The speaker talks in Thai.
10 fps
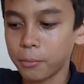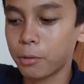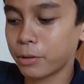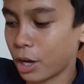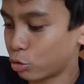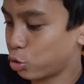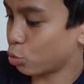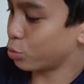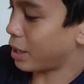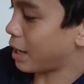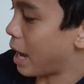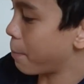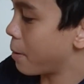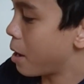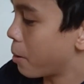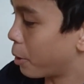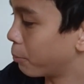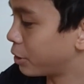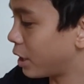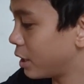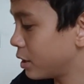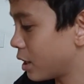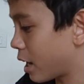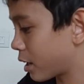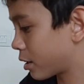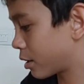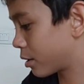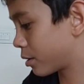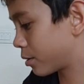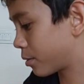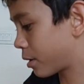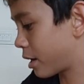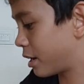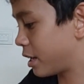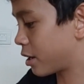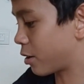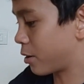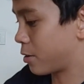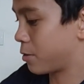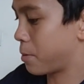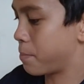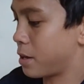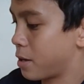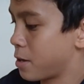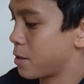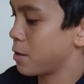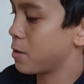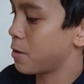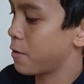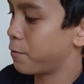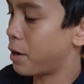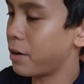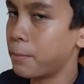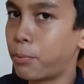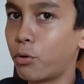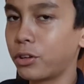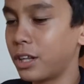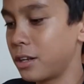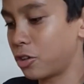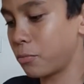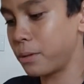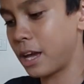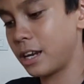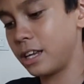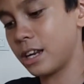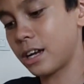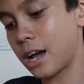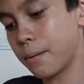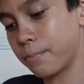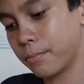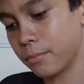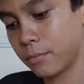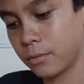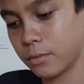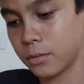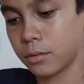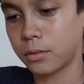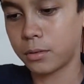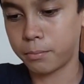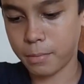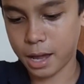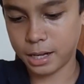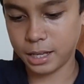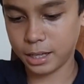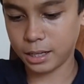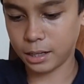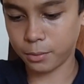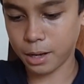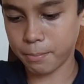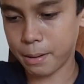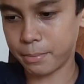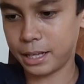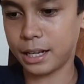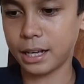ผมจะเอา tool นะครับผมจะเลือกอันนี้ก่อนแป๊บนึง very important ต้องมีอันนี้นะครับอันนี้หรือว่าแบบนี้